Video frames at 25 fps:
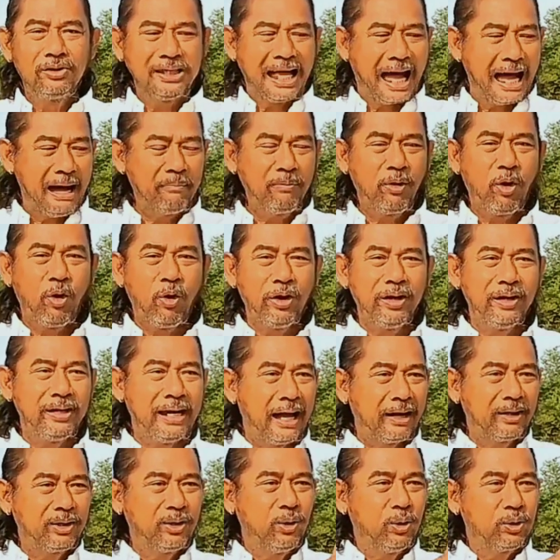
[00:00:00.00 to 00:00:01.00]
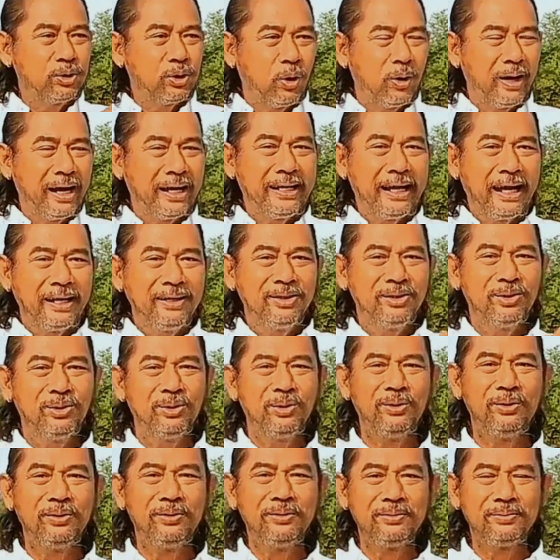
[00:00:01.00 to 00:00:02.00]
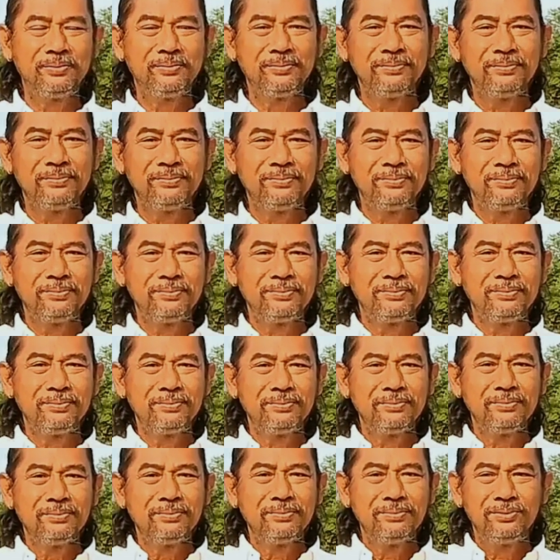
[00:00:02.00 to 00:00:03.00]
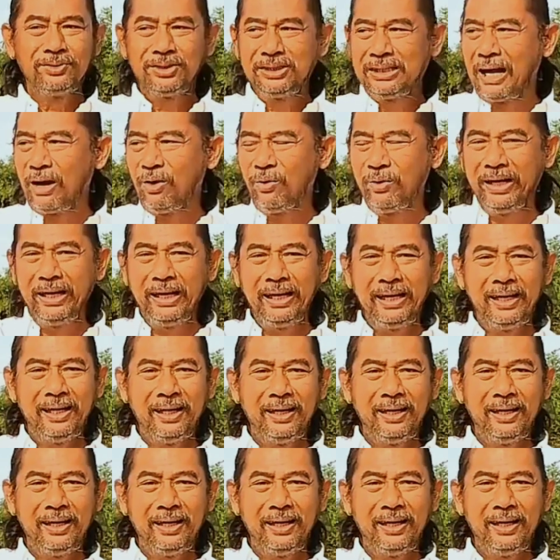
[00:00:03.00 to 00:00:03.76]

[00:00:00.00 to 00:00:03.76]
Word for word: สามคนนั่งดูโทรทัศน์อยู่ เจ้านี่